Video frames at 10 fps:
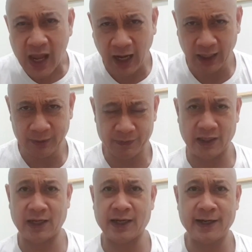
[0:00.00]
hanap na
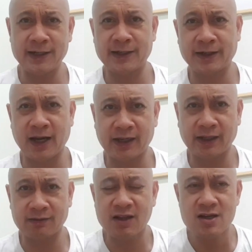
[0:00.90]
lang kayo ng
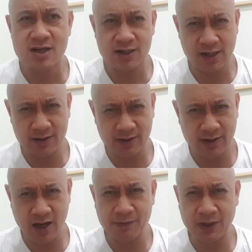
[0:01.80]
racket. Ang
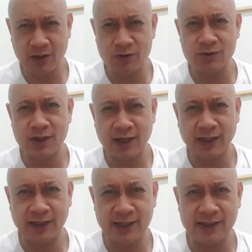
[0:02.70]
dami akong
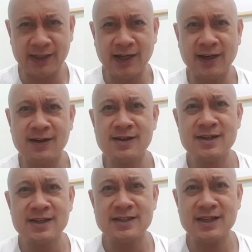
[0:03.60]
nakikita
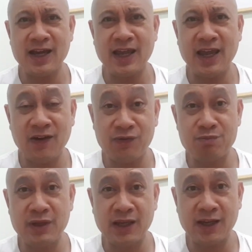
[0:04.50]
sa
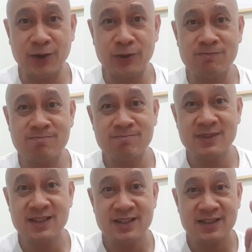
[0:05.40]
FB ngayon,
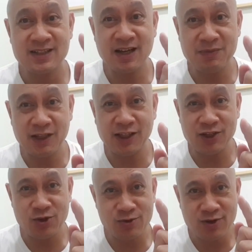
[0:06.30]

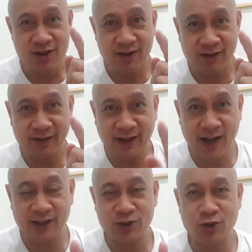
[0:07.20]
gamitin yung
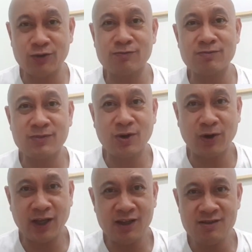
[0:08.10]
racket yon.
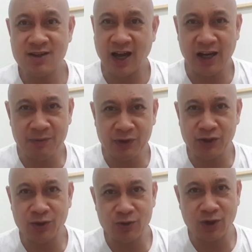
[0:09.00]
Okay? Alam
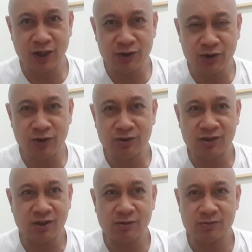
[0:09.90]
niyo kung ano yon.